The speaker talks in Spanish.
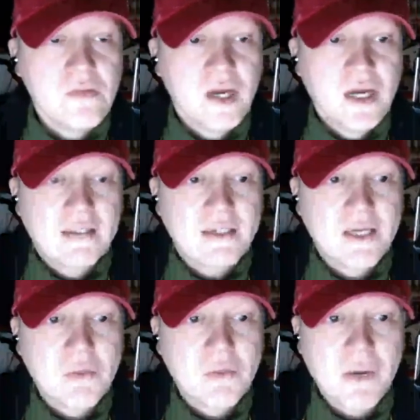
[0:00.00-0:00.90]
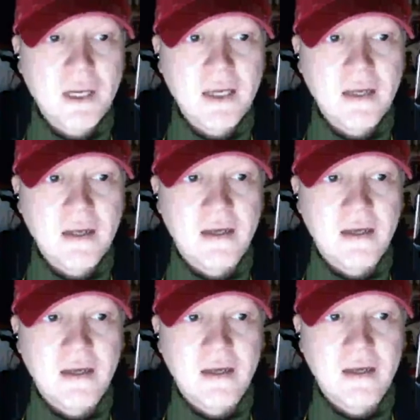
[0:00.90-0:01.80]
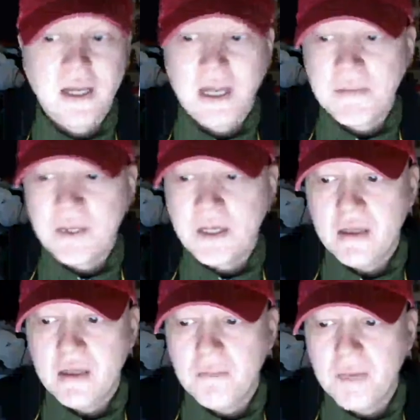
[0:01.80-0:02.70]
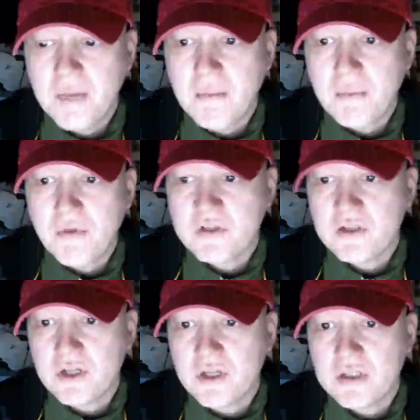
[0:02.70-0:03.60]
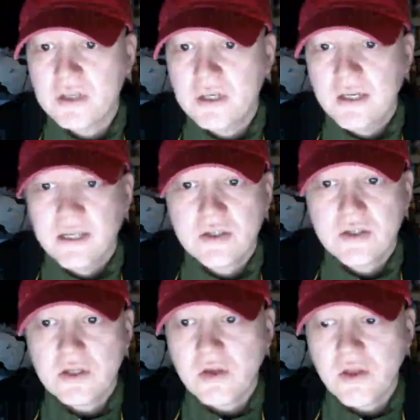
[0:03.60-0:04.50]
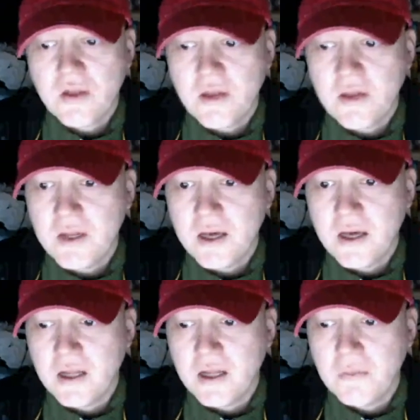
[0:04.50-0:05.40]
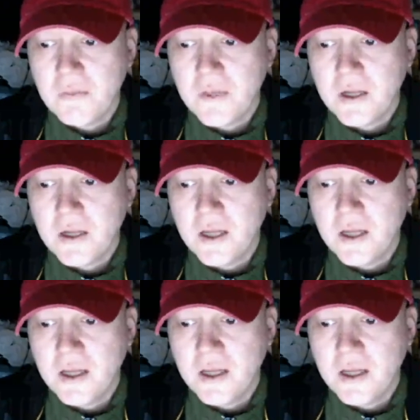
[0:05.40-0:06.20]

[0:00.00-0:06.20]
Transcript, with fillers: Así que no me vale eh, el que a mí vengan profesores, eso te lo dice la vida, el que, el que